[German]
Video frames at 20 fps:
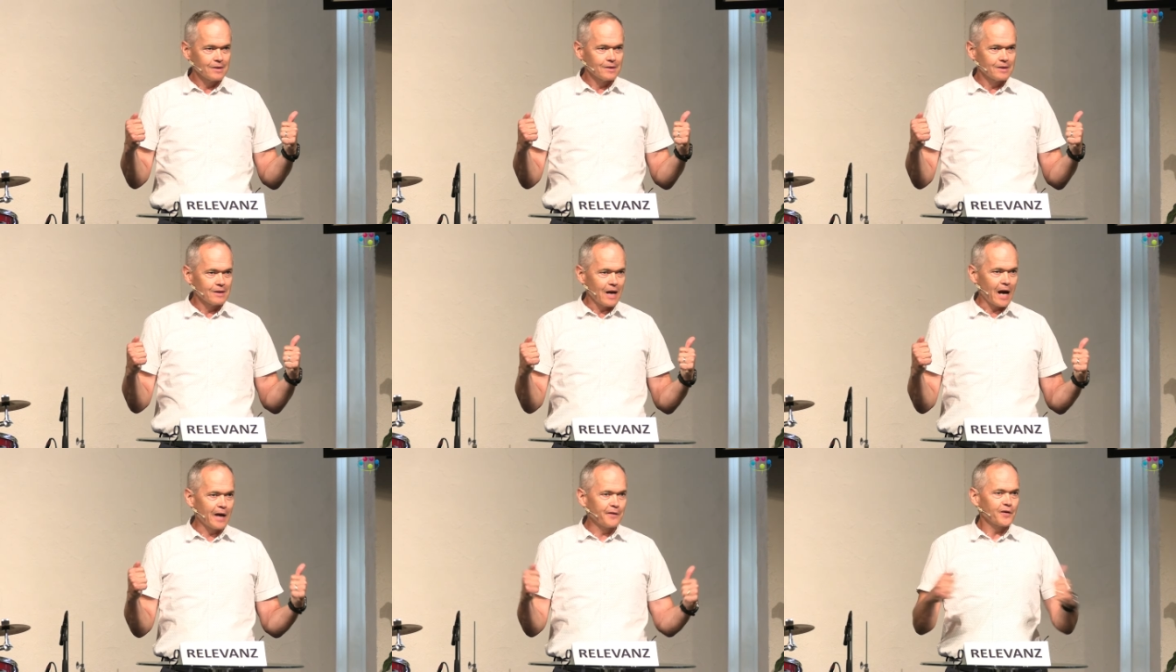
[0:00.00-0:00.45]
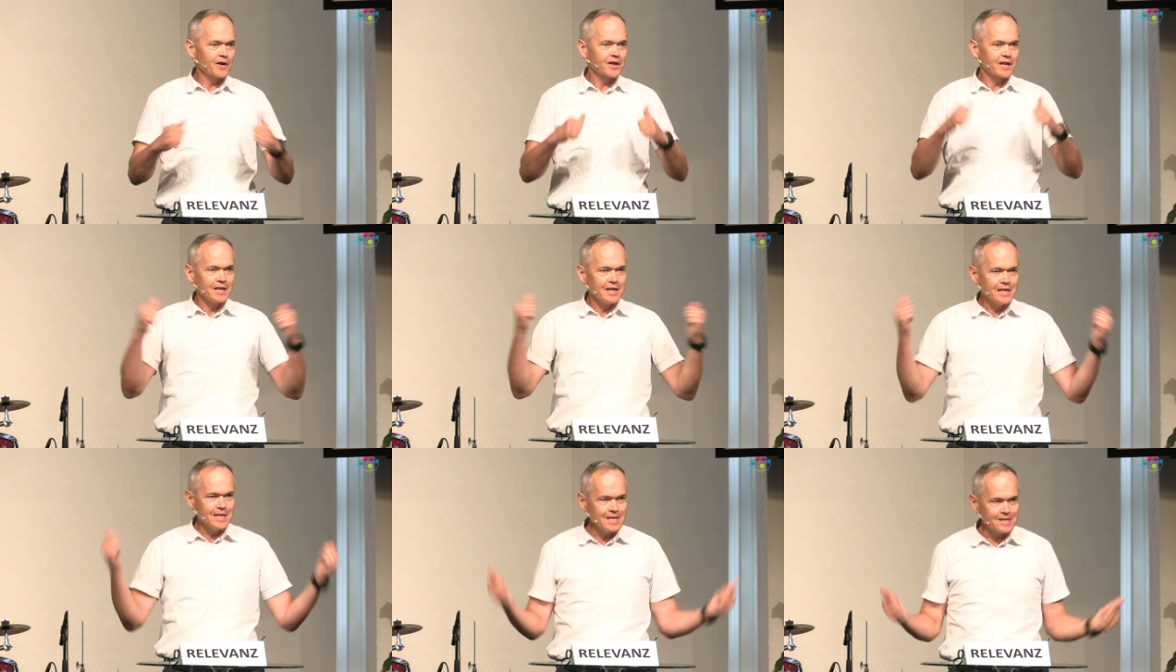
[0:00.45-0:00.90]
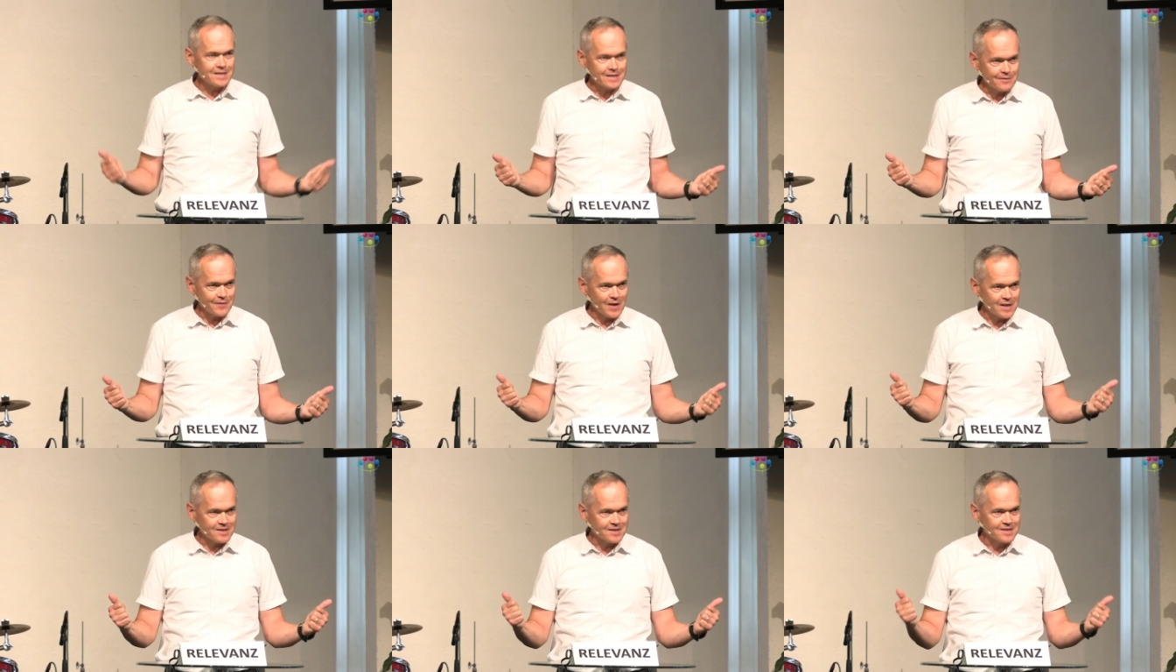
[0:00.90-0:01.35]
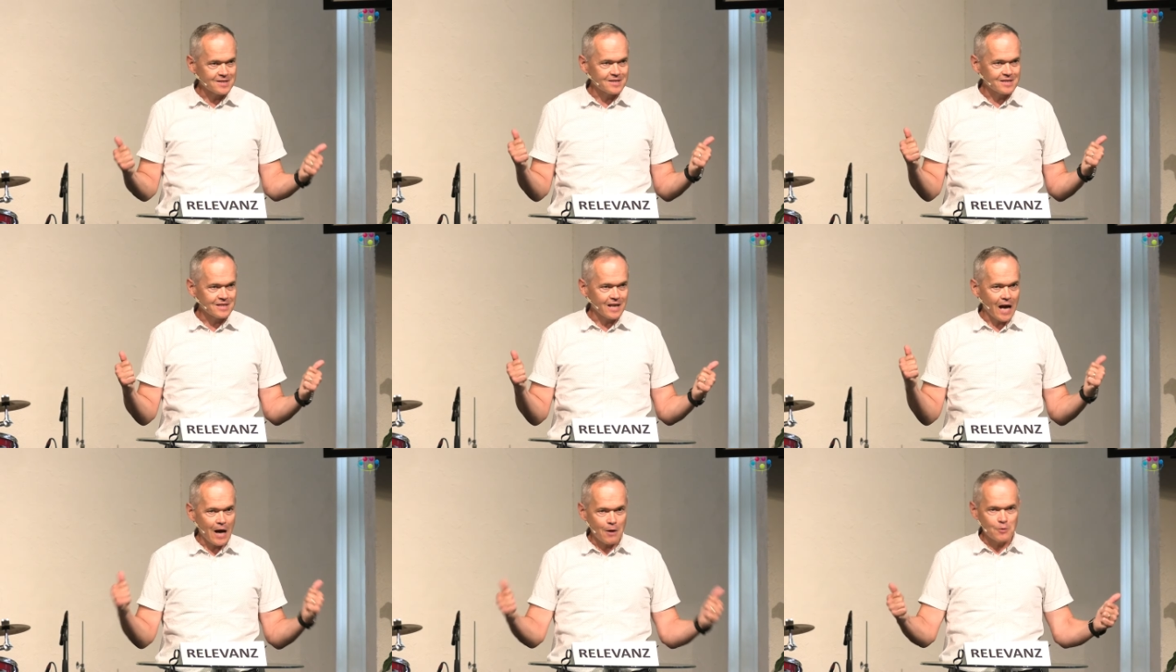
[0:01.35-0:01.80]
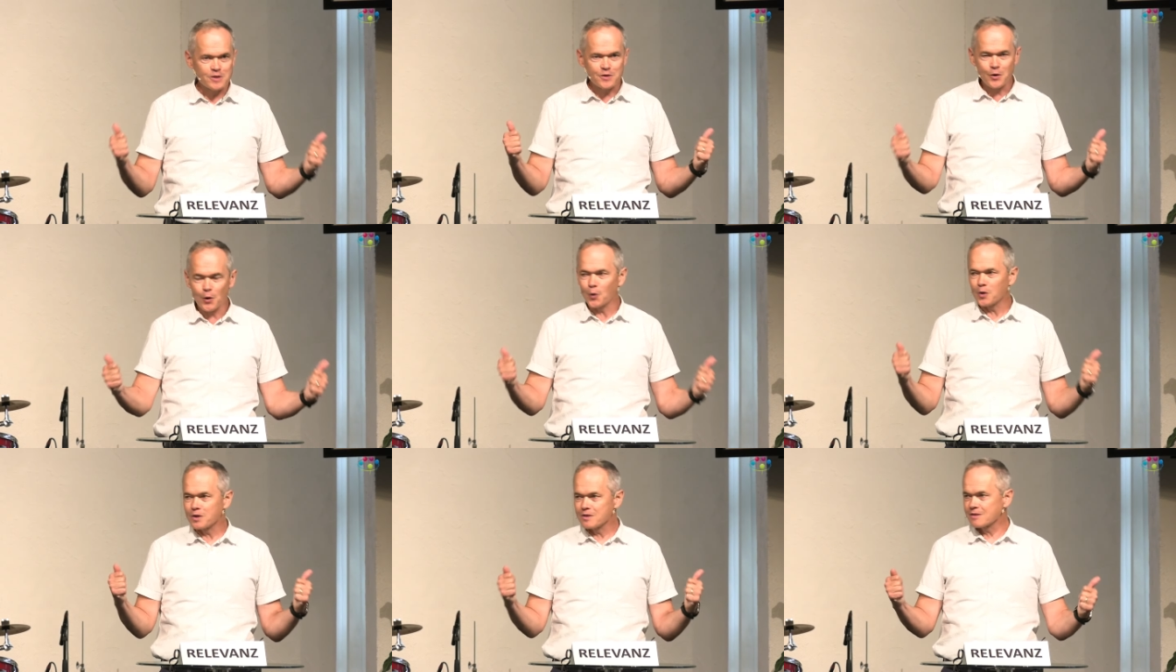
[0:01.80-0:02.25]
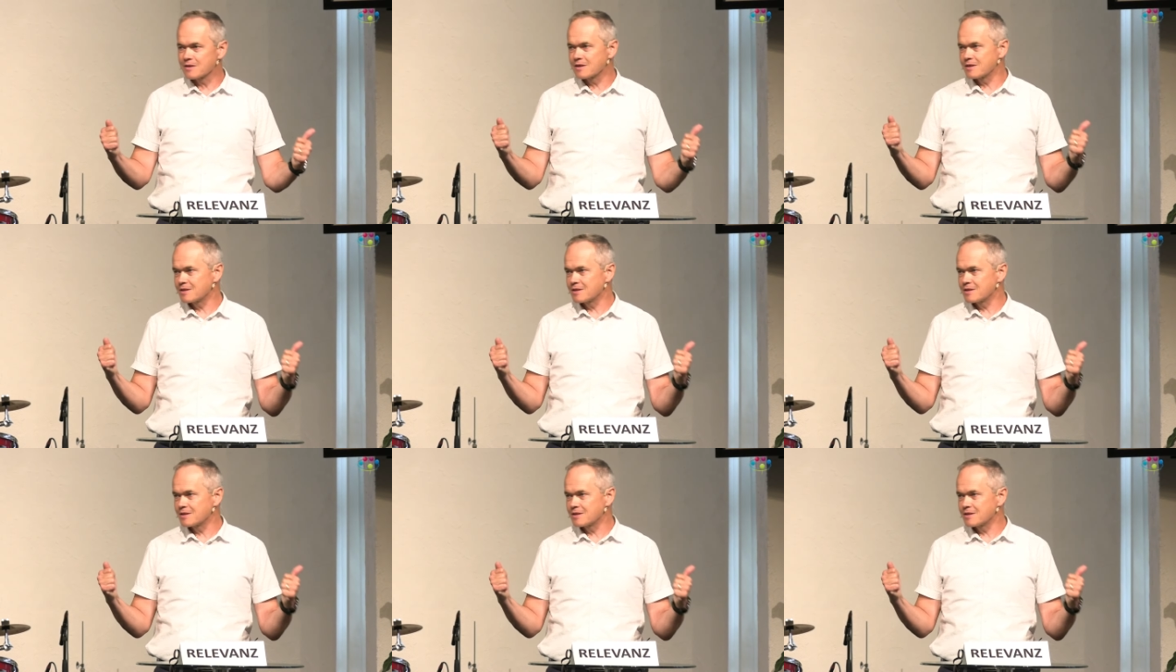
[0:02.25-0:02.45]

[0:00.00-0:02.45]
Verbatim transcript: einfach genießen, was es rausholen,